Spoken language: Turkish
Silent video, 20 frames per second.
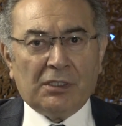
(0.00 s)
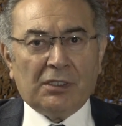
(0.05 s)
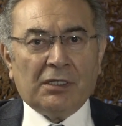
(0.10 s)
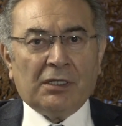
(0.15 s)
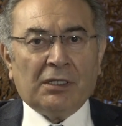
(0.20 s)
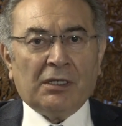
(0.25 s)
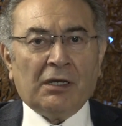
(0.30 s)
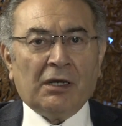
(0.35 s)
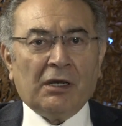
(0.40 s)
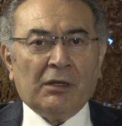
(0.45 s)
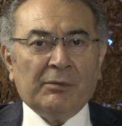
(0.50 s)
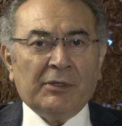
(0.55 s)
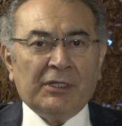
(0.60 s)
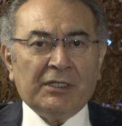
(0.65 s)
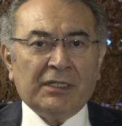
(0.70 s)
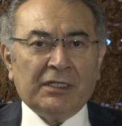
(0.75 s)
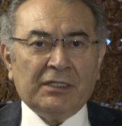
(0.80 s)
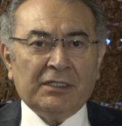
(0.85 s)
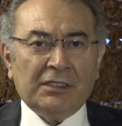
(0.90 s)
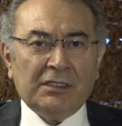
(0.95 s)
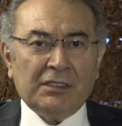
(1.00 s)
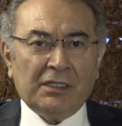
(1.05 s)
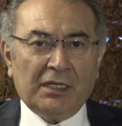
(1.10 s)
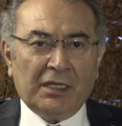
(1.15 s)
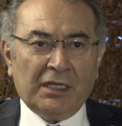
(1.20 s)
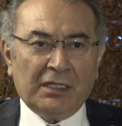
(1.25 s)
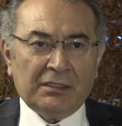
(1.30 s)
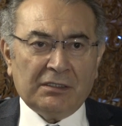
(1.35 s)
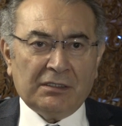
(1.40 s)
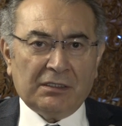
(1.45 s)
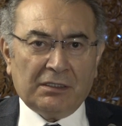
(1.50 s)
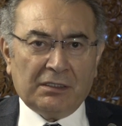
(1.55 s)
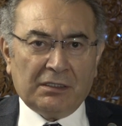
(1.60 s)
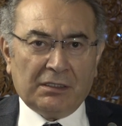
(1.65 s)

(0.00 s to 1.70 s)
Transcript: e, ABD'nin en